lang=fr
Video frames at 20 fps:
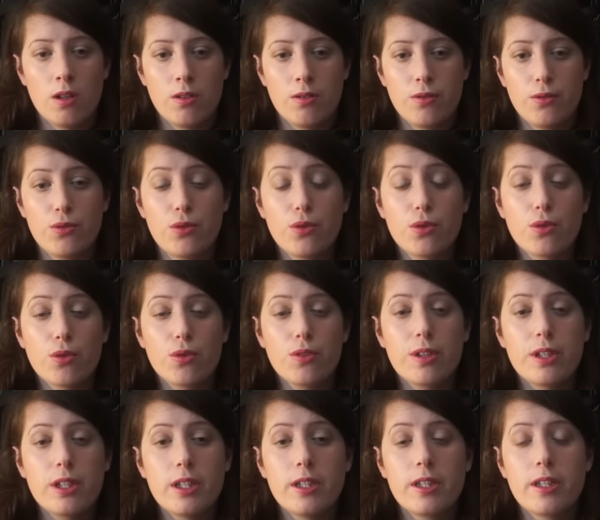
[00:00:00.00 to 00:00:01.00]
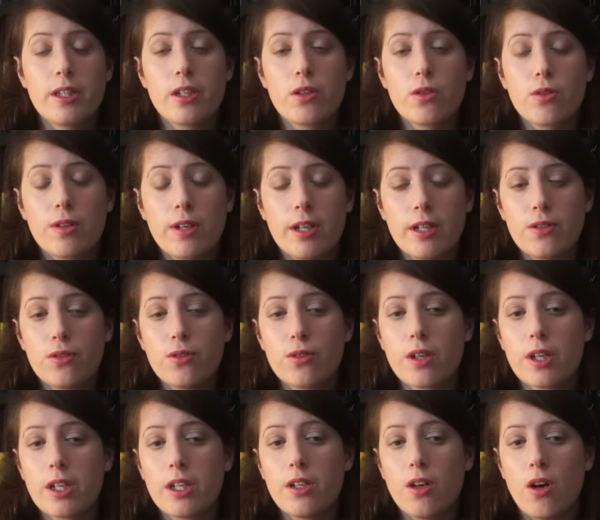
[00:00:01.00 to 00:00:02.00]
Du côté des
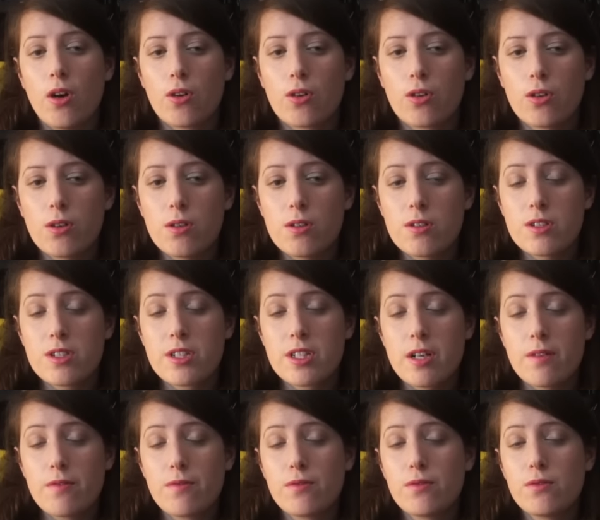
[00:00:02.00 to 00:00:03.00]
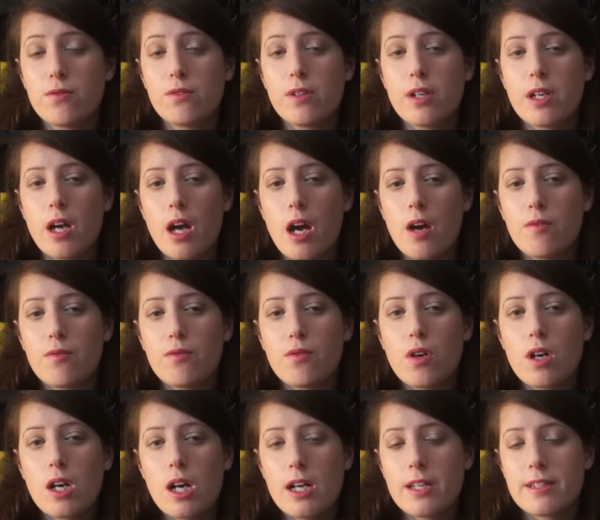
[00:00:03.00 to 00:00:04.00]
coquetteries encore, j'avoue
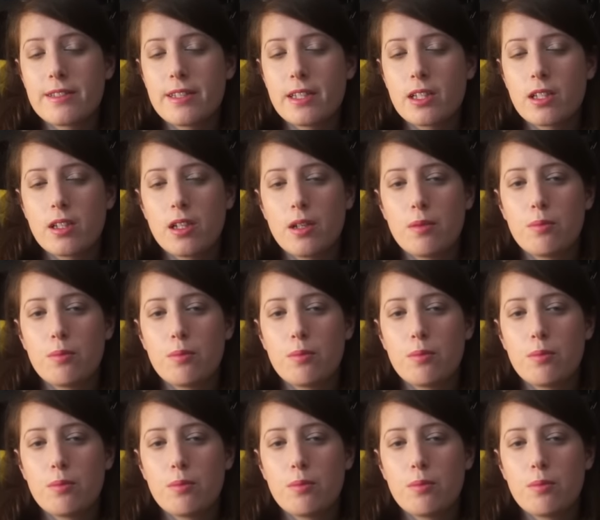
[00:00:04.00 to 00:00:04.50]
avoir un certain